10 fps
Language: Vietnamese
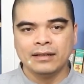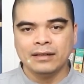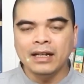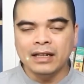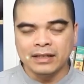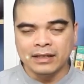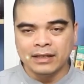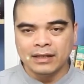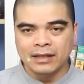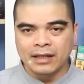nên là gì
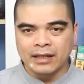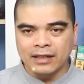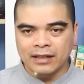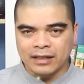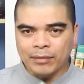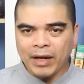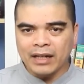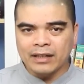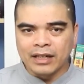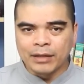các
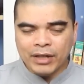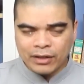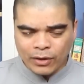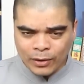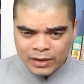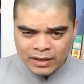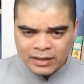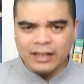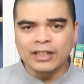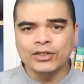bạn nếu mà có thời
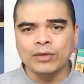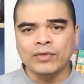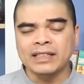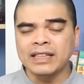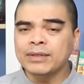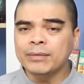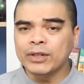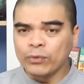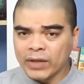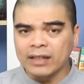gian lựa chọn và sắp xếp được
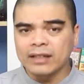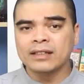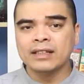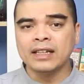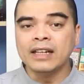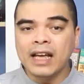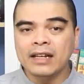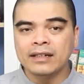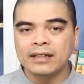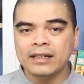công việc thì
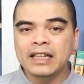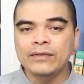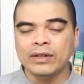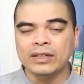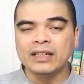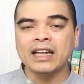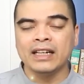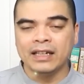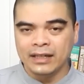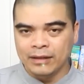nên đi vào những
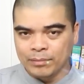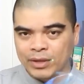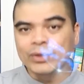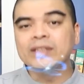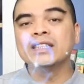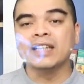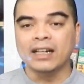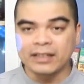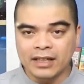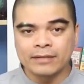ngày mà tôi đã chia sẻ
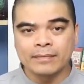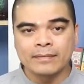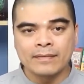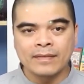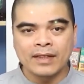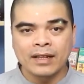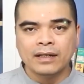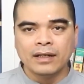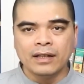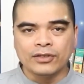ở trên
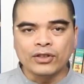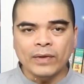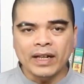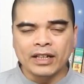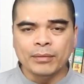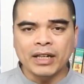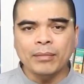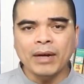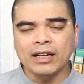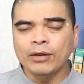do vậy nếu mà các
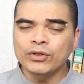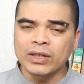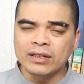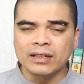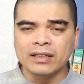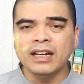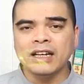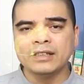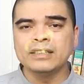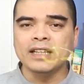bạn không chọn được những
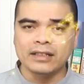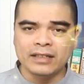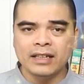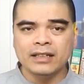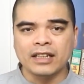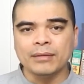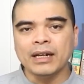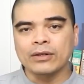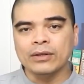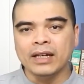ngày chia sẻ ở trên thì các
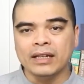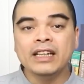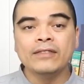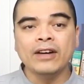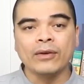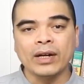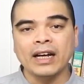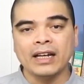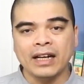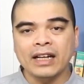bạn có thể đi vào các
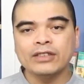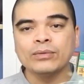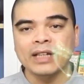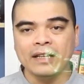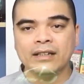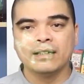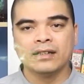ngày khác trong tháng